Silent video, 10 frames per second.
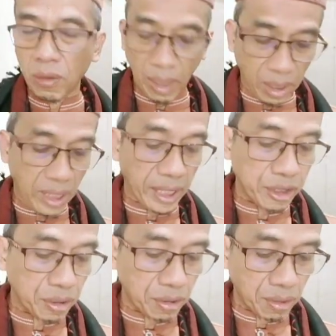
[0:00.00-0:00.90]
wa
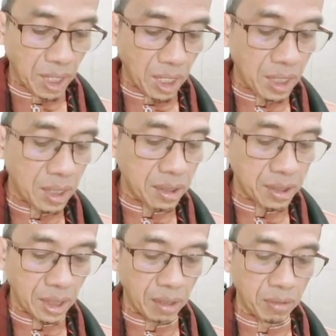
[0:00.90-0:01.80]
qala
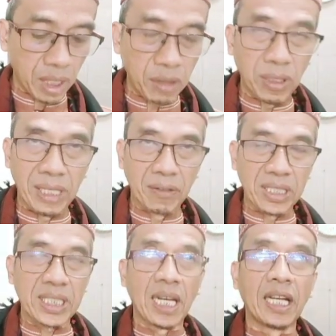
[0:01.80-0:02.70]
Rasulullah sallallahu alaihi
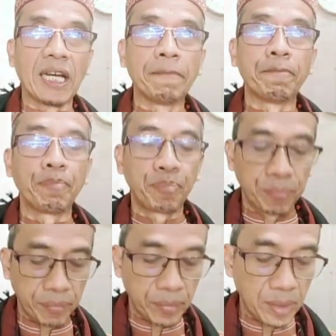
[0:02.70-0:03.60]
wasallam
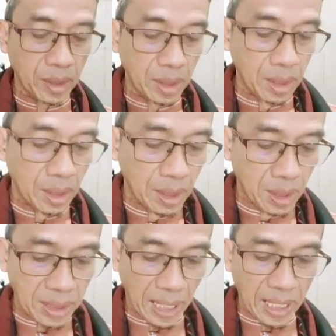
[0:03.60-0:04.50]

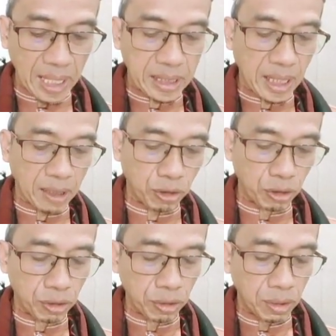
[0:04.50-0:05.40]
salah
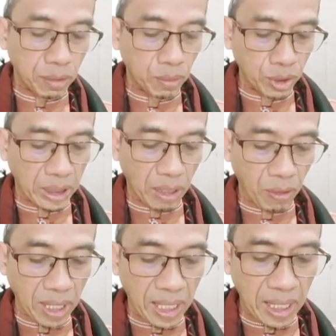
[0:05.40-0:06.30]
satu
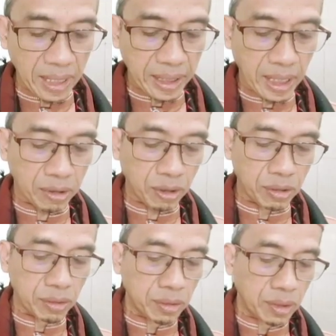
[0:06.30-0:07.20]

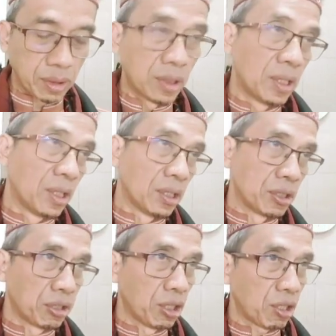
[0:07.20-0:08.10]
mutawaliyatun
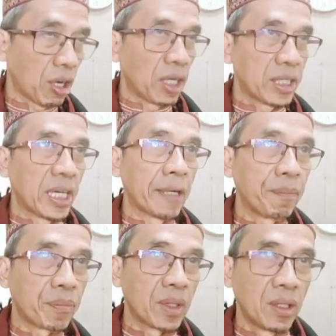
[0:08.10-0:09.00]
Zulqa'dah
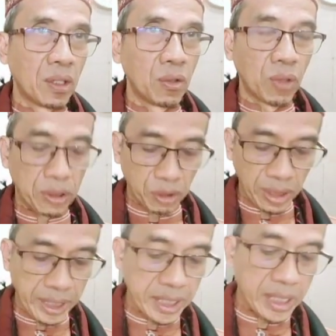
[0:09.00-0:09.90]
wa
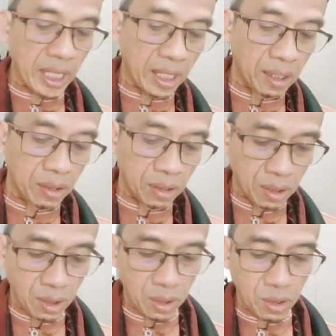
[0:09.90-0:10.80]
Zulhijjah
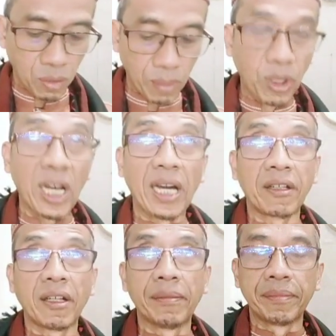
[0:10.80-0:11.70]
wa
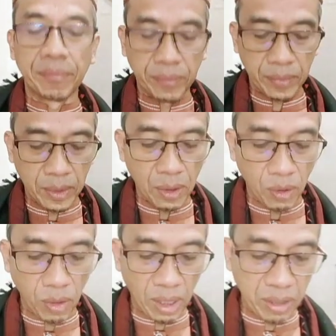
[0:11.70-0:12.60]
Muharram
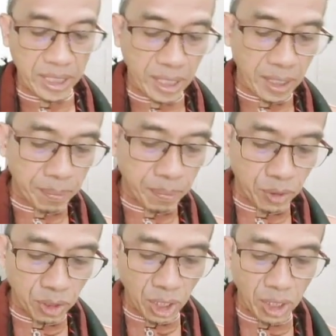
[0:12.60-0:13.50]
wa Rajab
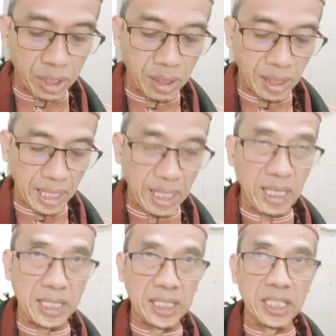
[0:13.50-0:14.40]
Mudor
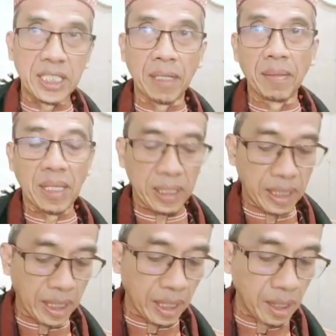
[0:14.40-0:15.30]
Allaji
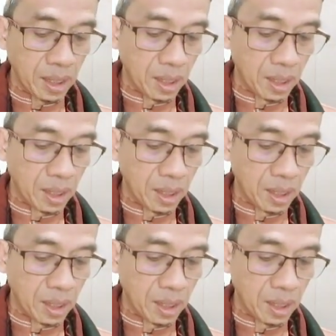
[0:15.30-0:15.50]
Jamada